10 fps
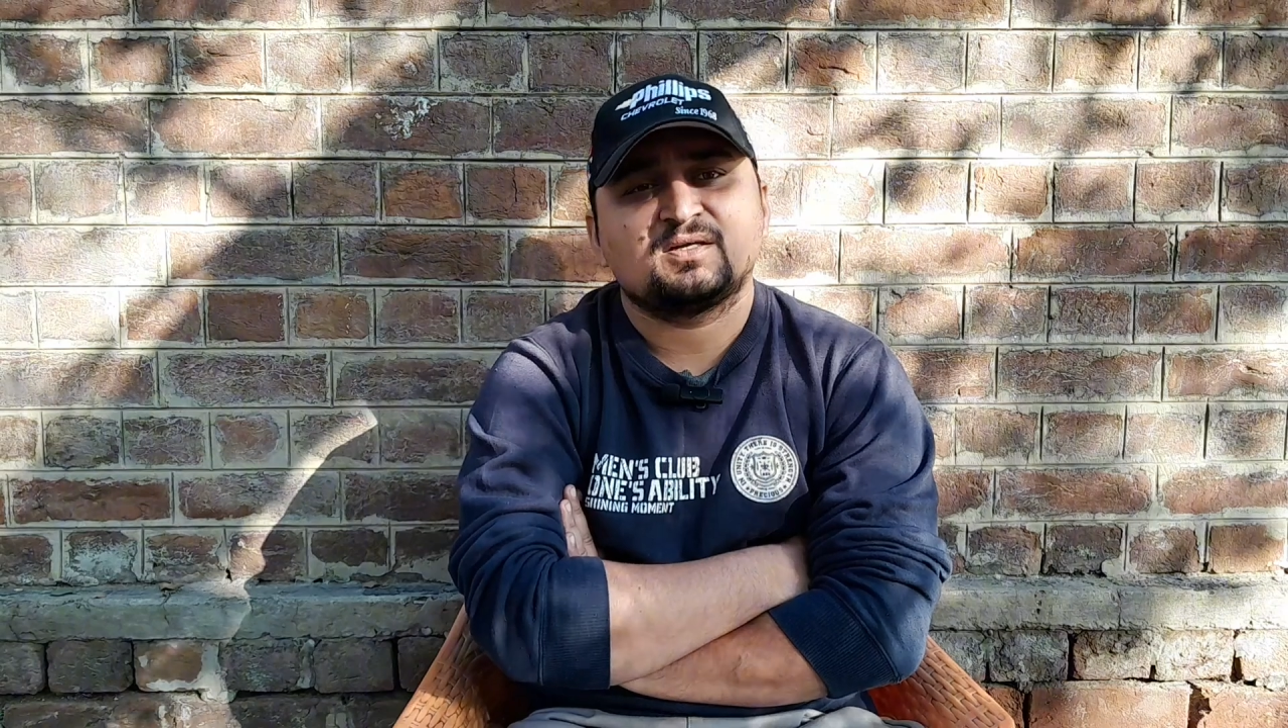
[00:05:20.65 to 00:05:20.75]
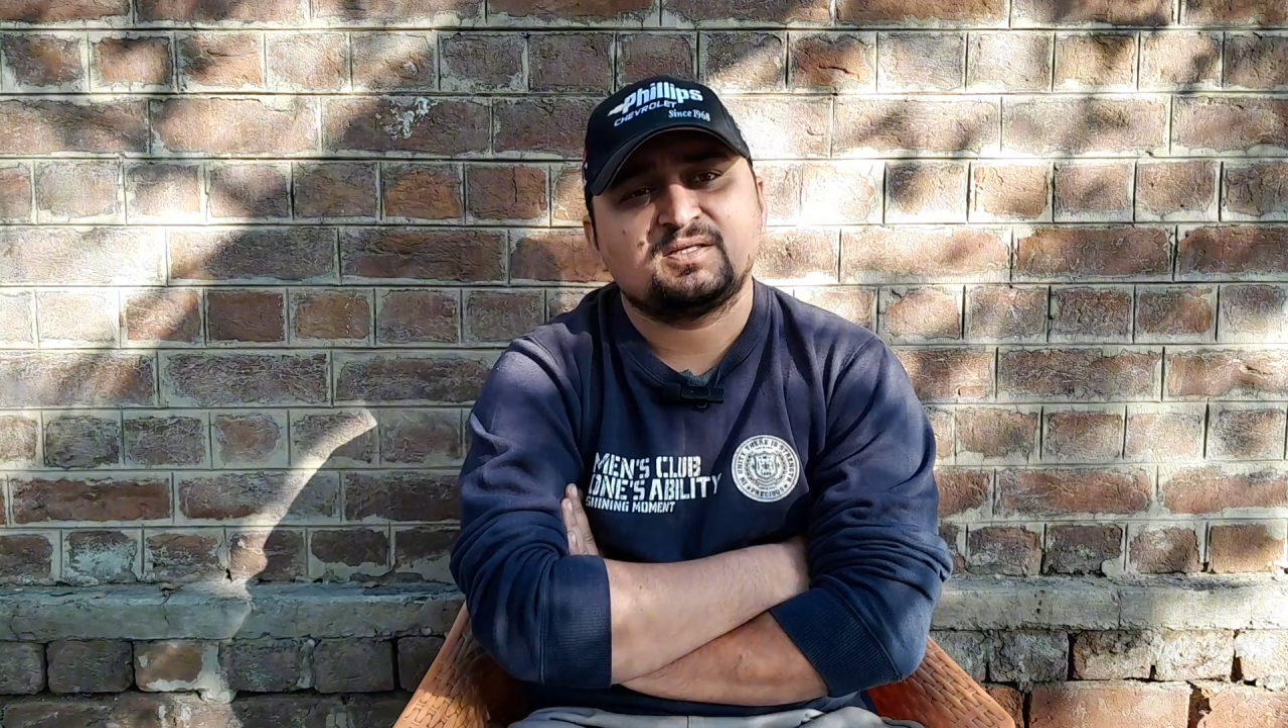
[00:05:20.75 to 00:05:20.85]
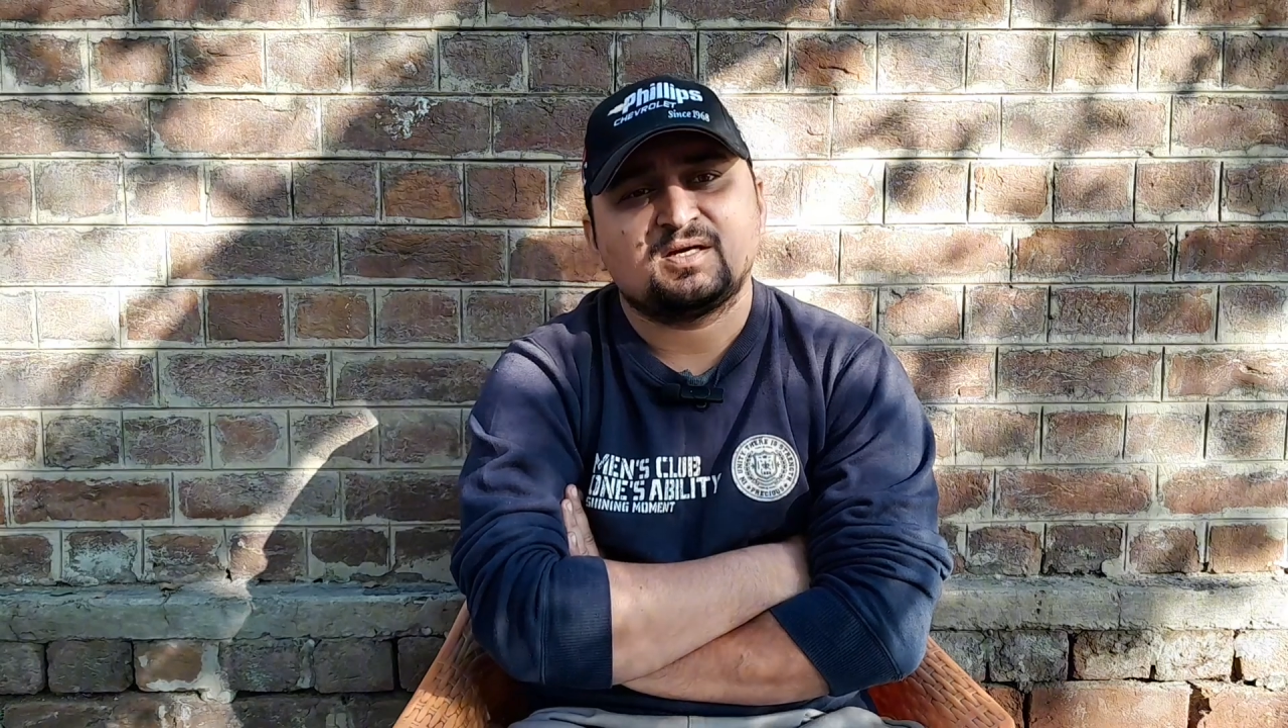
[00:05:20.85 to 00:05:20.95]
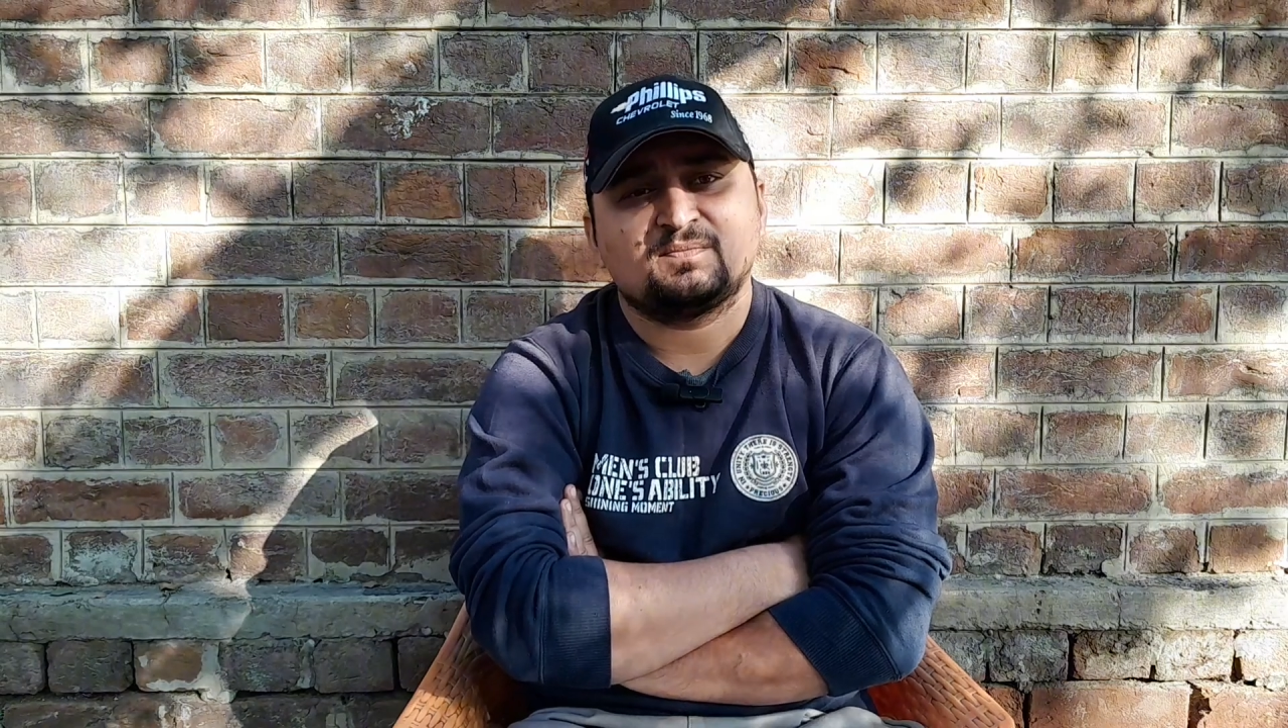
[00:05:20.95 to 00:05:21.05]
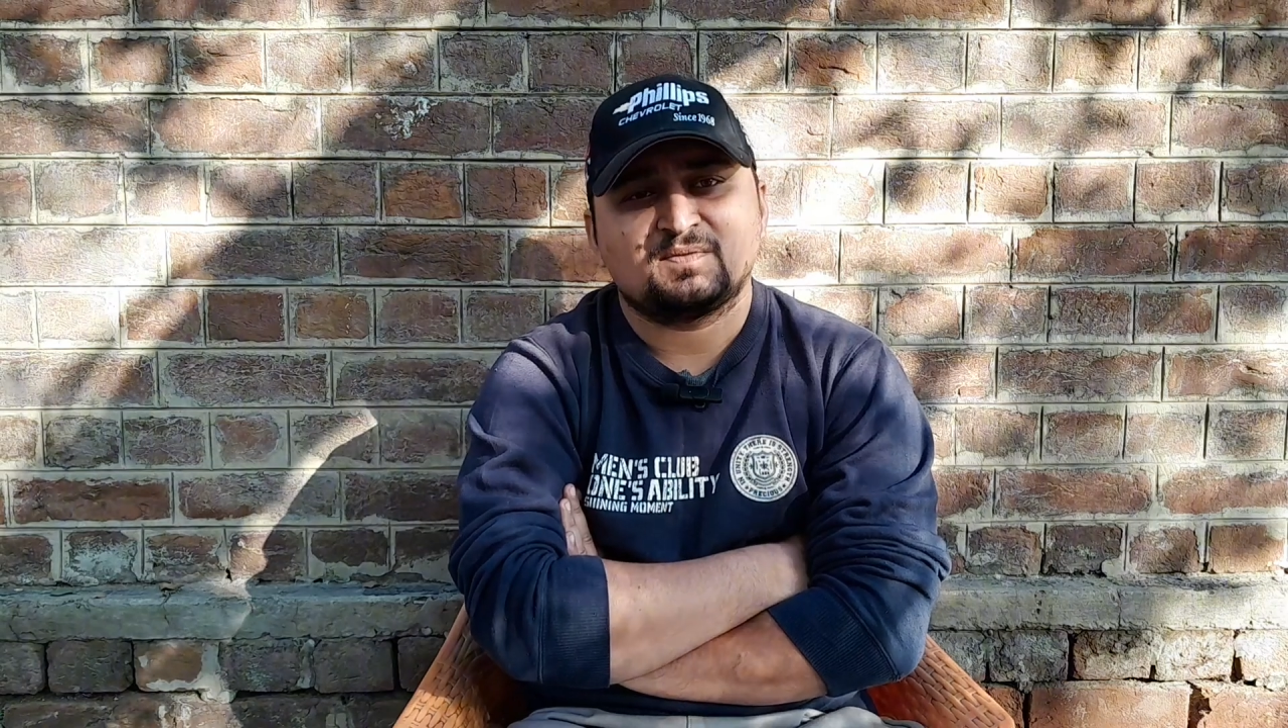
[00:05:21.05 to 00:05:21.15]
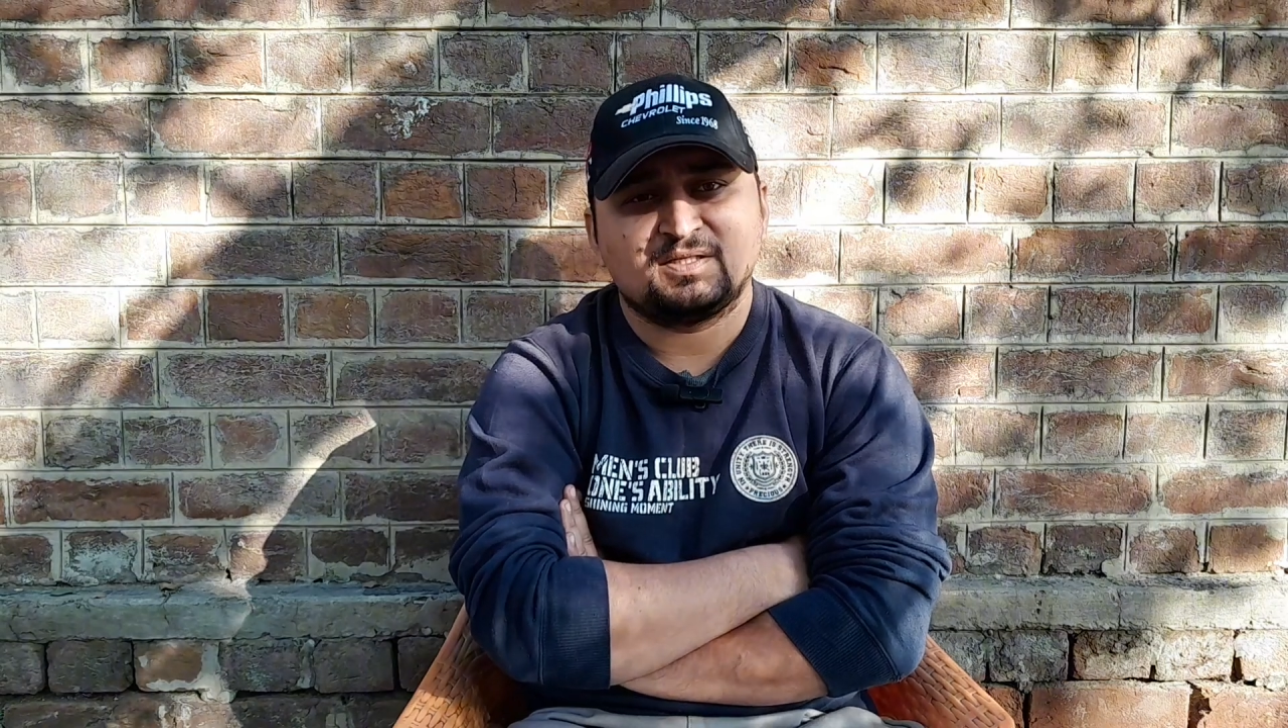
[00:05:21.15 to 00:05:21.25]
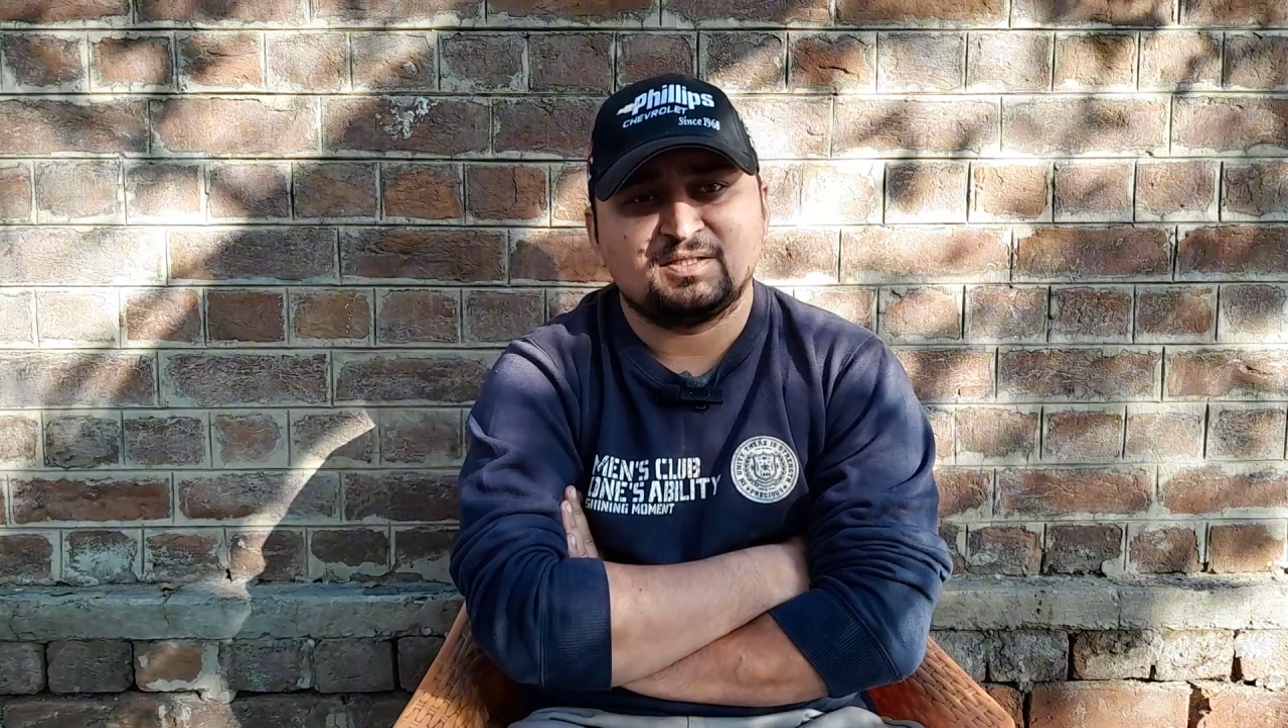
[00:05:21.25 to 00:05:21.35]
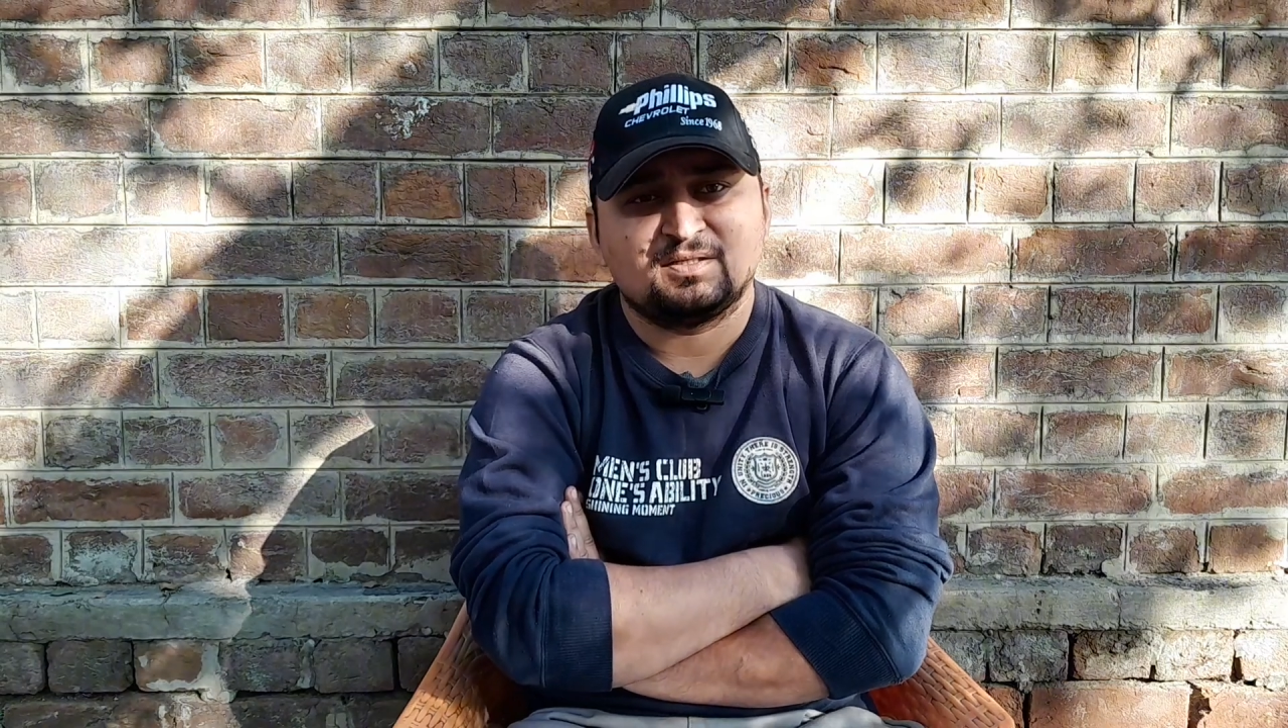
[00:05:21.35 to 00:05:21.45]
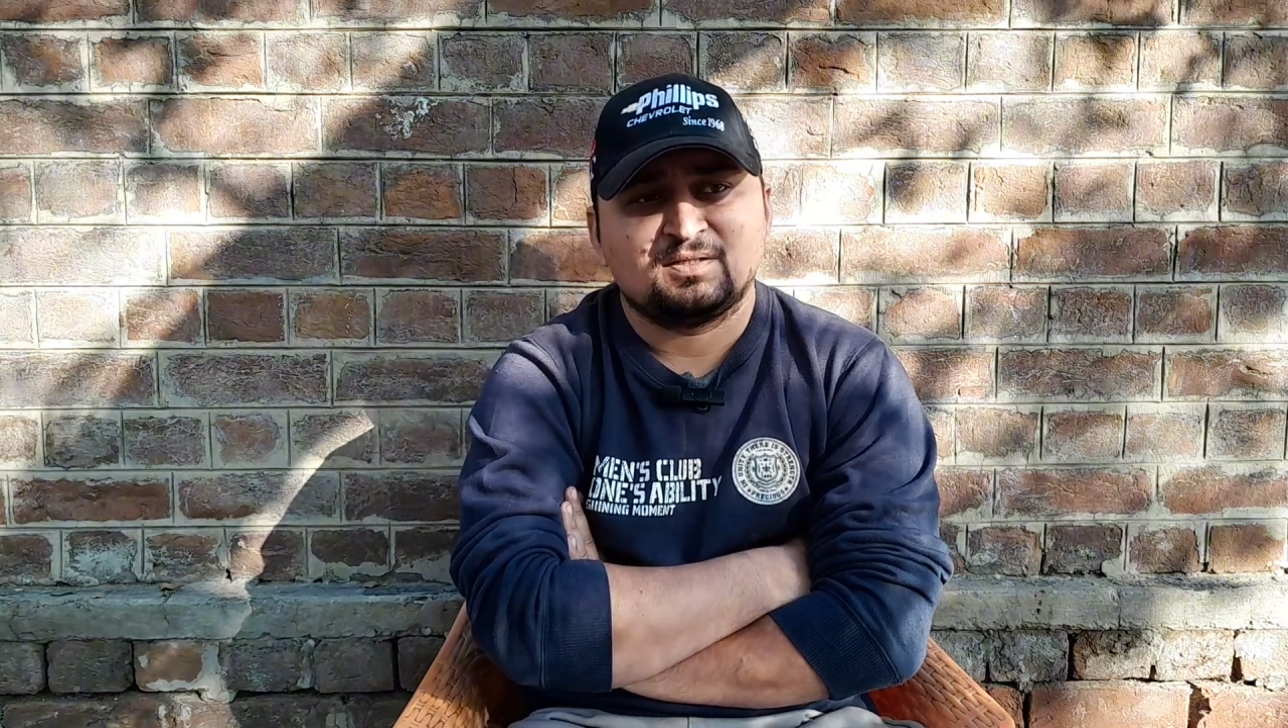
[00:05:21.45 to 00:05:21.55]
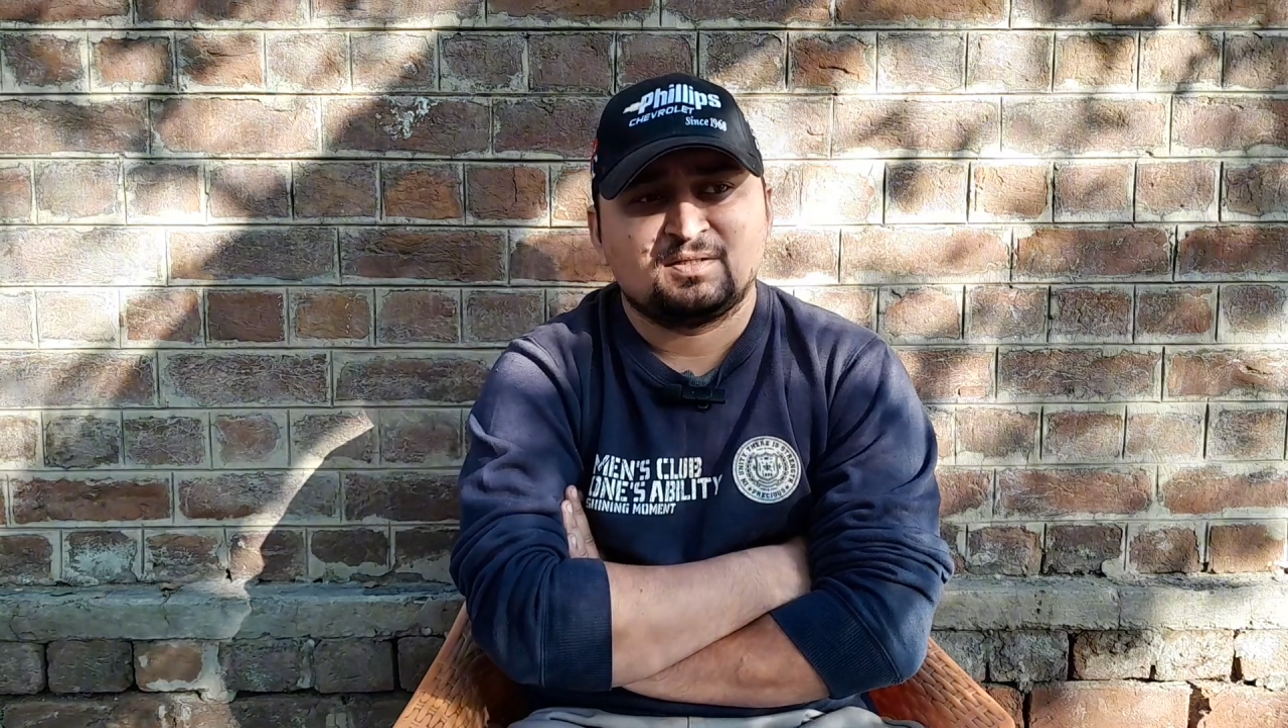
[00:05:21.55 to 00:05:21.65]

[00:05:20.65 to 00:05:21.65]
नहीं आपका ही है